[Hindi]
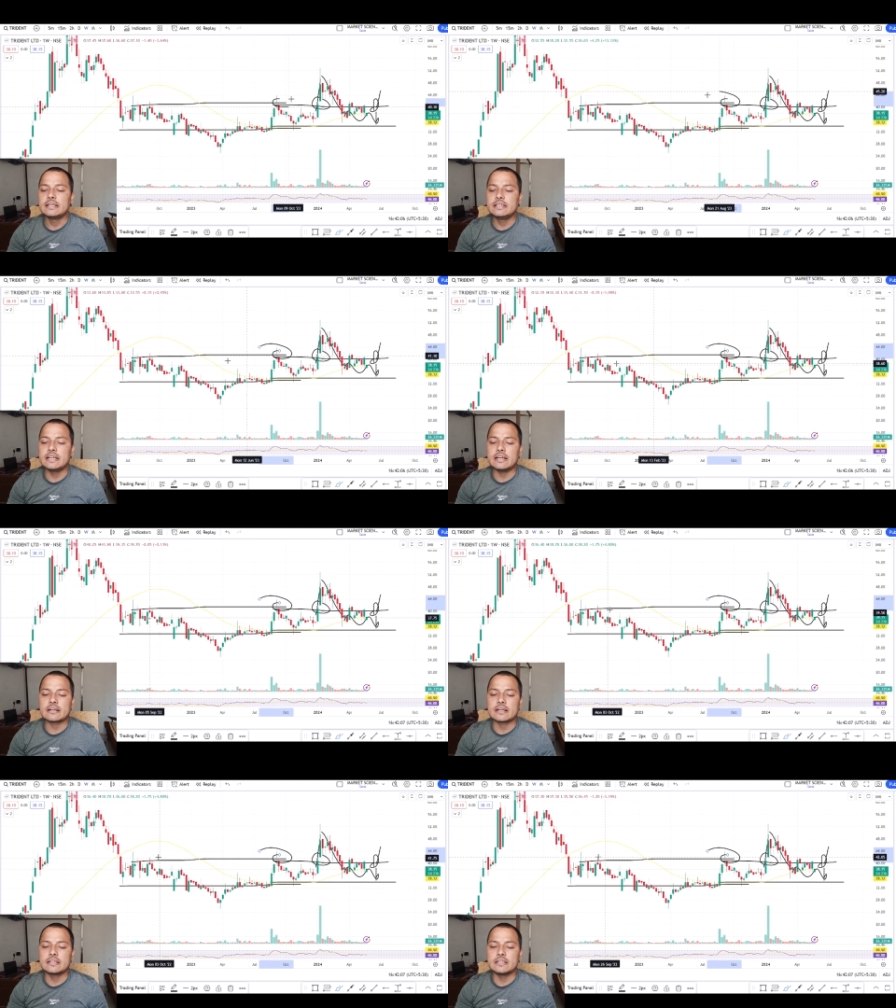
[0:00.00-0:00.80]
ये
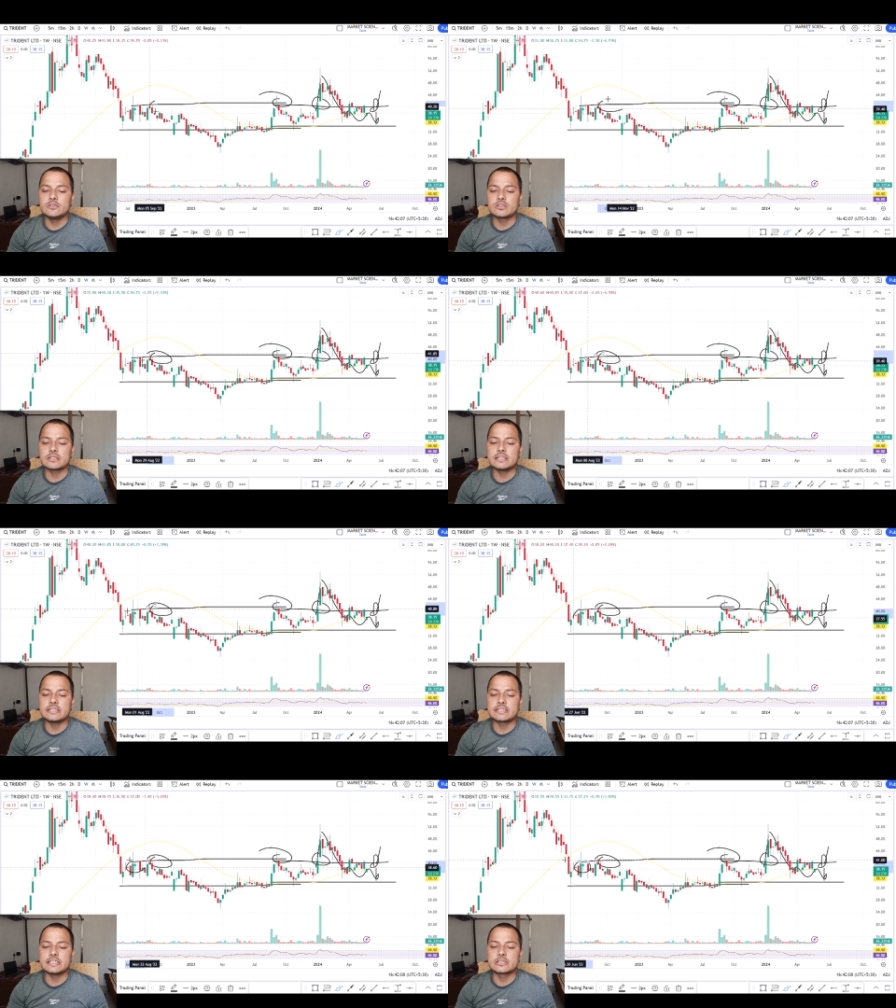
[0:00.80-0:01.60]
कंटिन्यूस
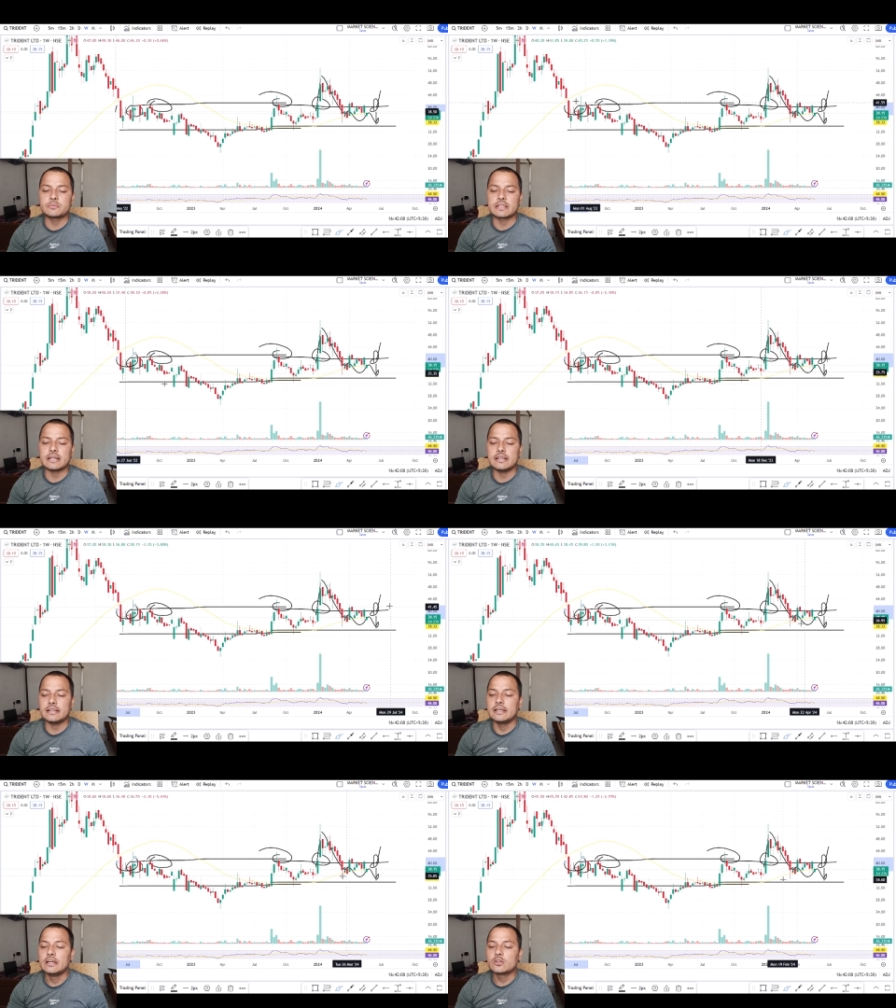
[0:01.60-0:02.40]
रेजिस्टेंस बना है
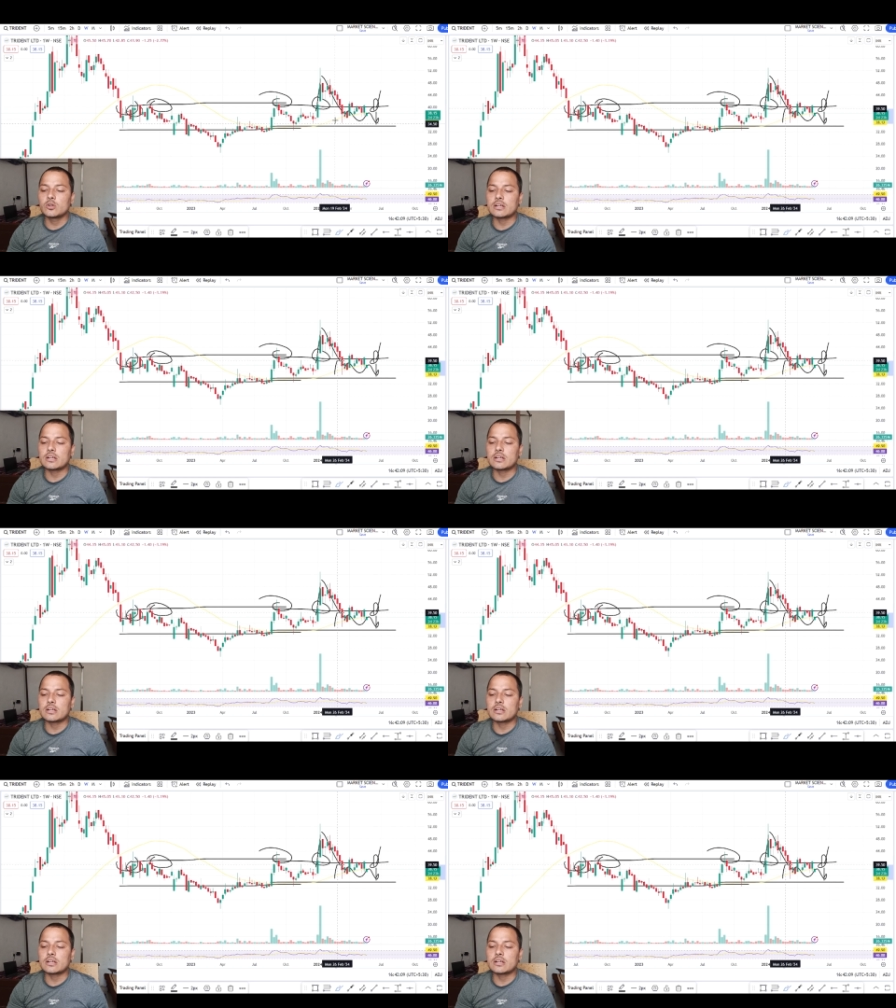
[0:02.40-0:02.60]
तो